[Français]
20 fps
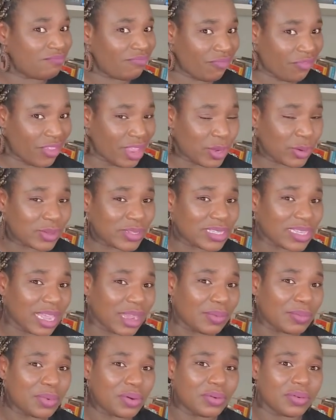
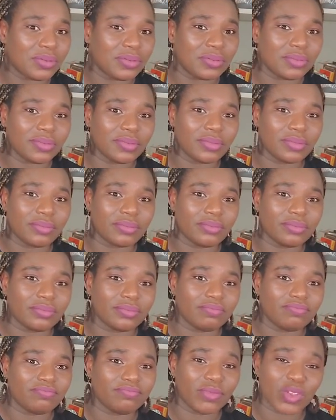Financièrement,
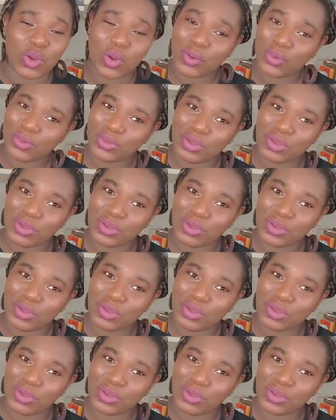en